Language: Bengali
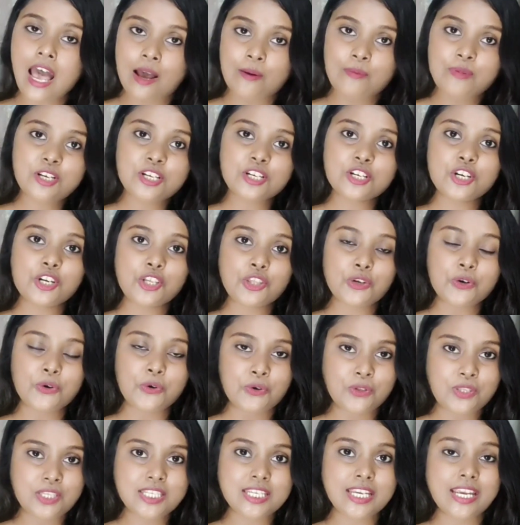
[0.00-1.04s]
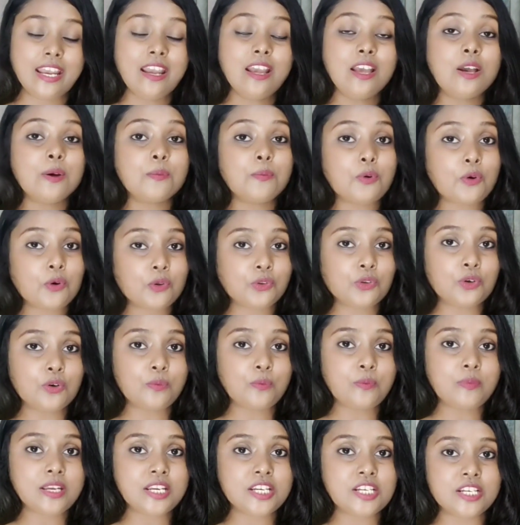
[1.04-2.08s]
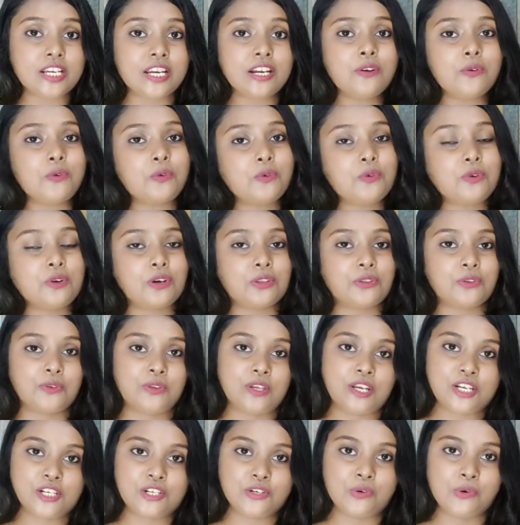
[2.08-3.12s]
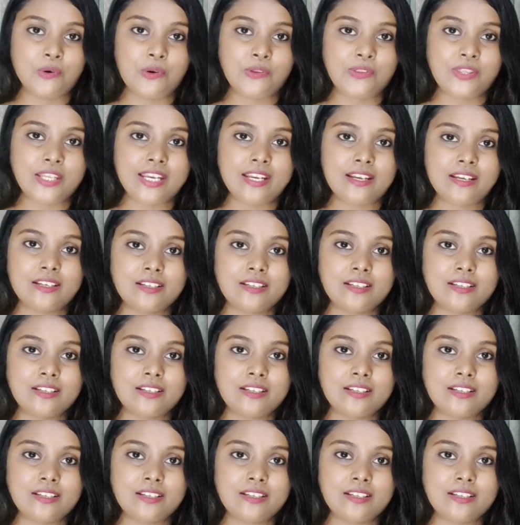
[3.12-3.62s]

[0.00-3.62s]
আবিষ্কৃত হচ্ছে প্রথম বিশ্বের উন্নত দেশগুলোতে